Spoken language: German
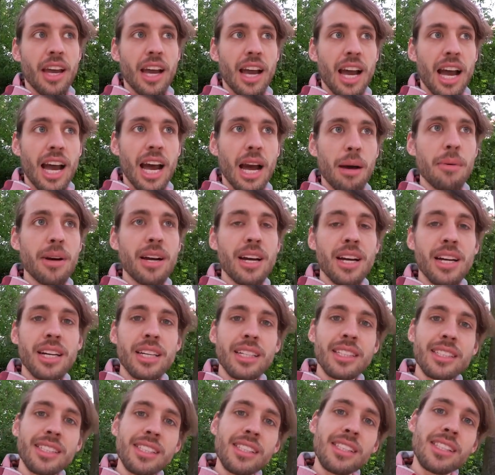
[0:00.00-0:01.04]
aber
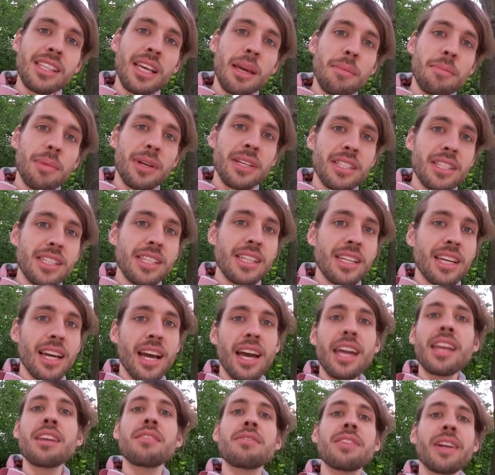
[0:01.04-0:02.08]
diese Empathie
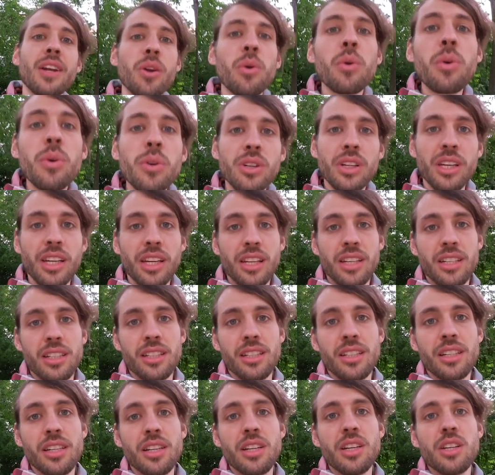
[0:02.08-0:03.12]
kann verloren
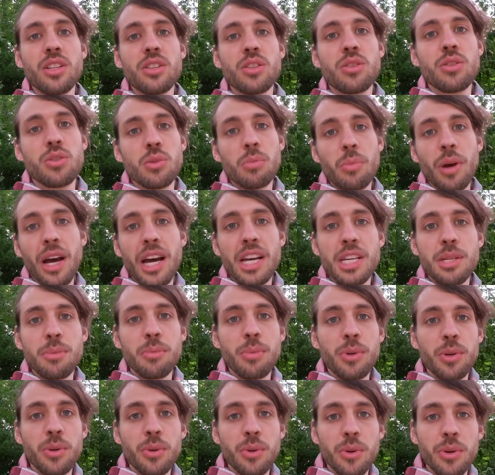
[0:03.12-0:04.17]
gehen, zum
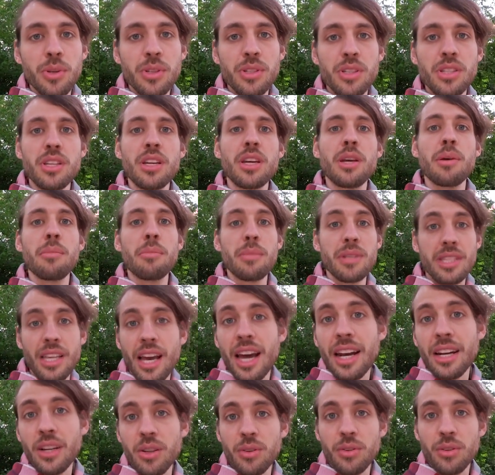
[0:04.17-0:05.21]
Beispiel durch
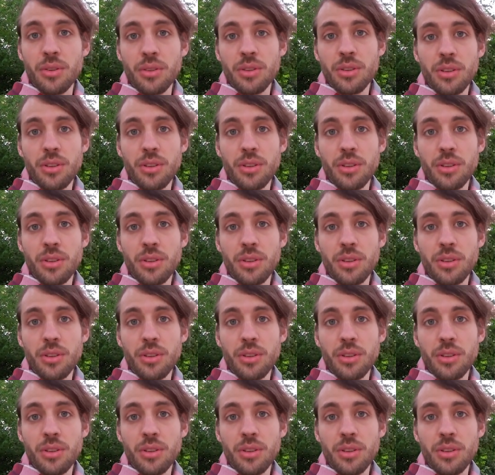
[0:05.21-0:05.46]
Misshandlung.